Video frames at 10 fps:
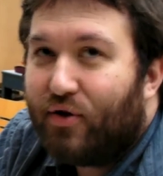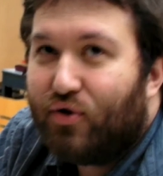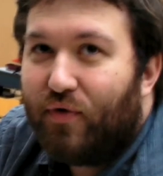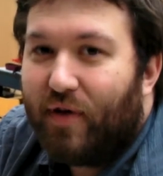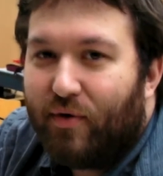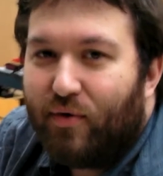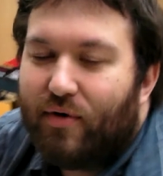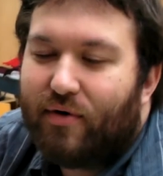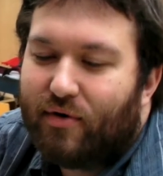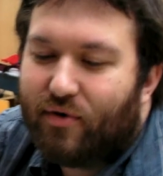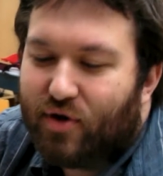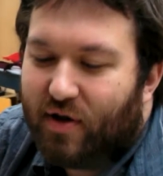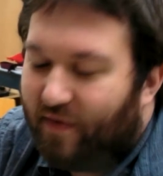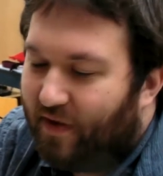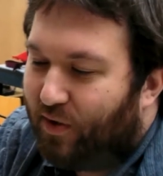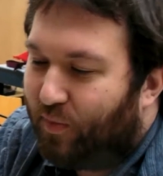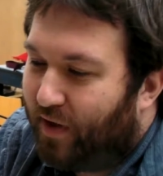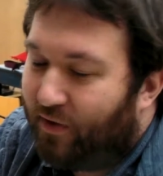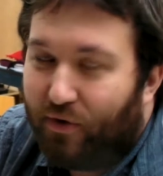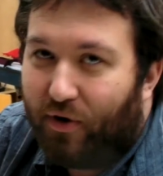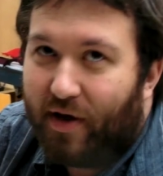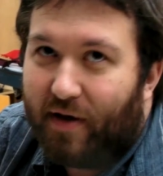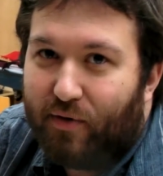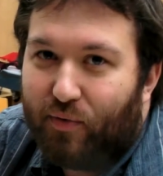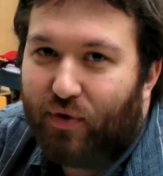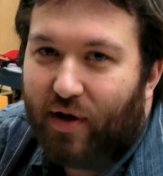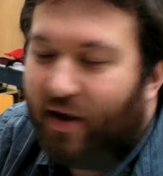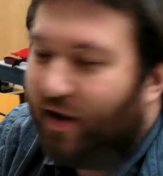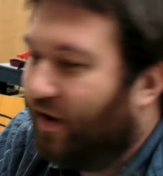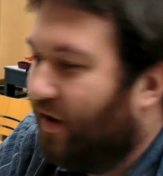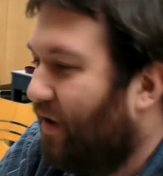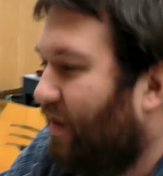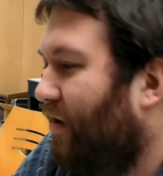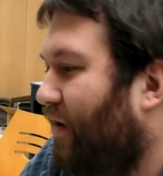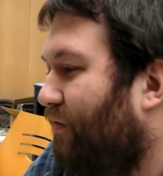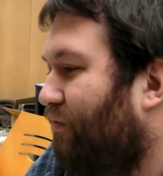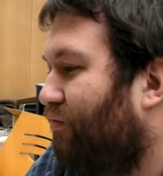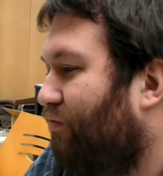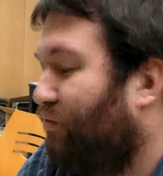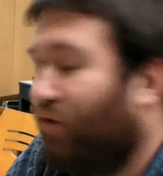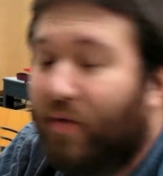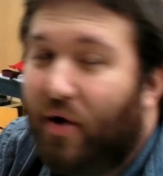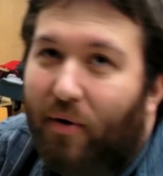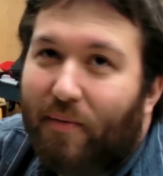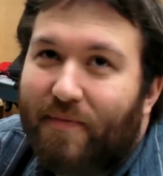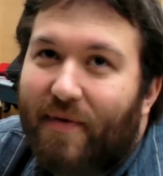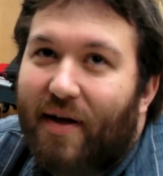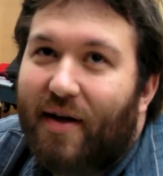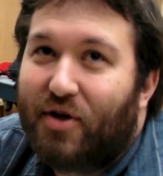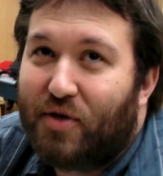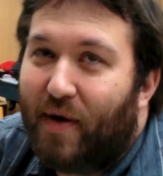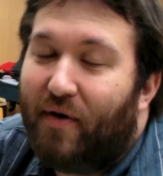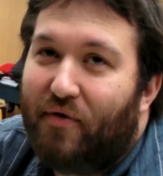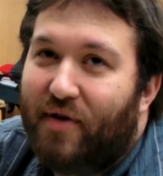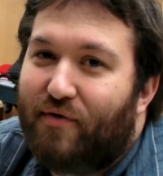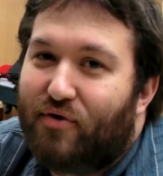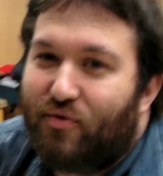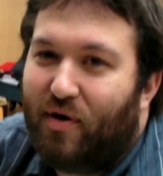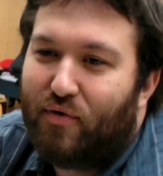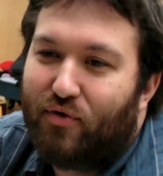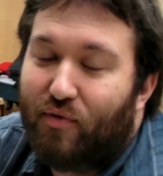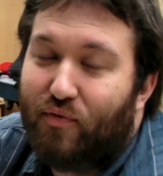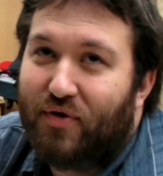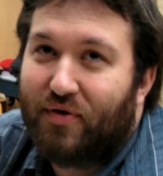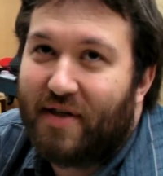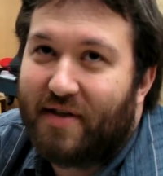vidéo en Java en partant de rien depuis une demi-heure. J'espère avoir fini avant ce soir pour que tout le monde puisse le tester.